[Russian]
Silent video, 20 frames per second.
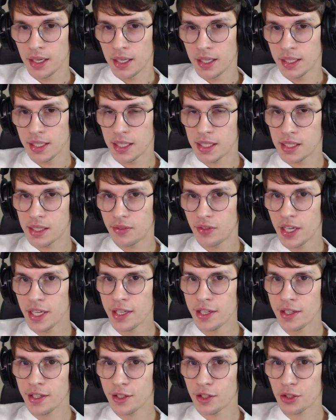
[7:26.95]
Есть
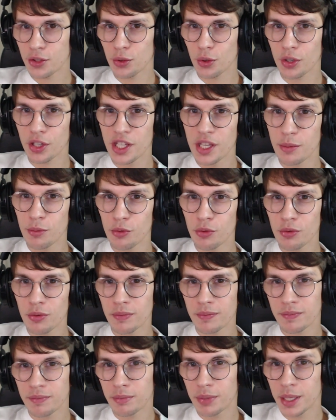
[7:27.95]
сведения, что к нему
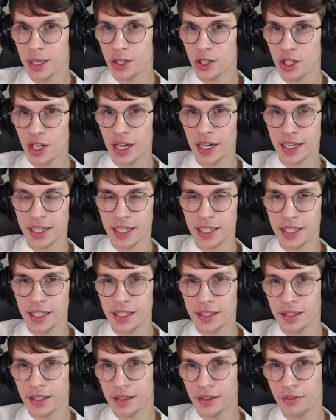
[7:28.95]
приезжали
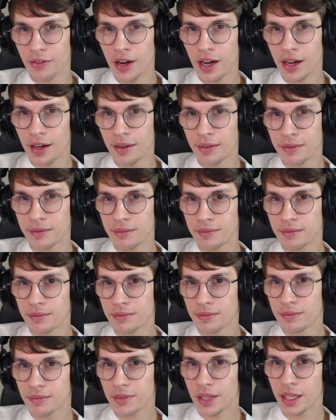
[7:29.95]
какие-то два
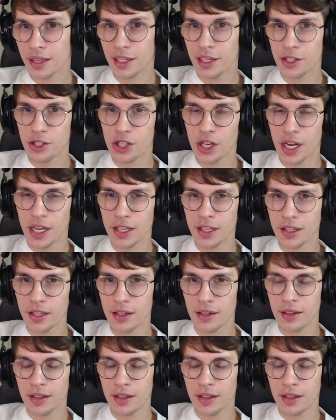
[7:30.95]
англичанина,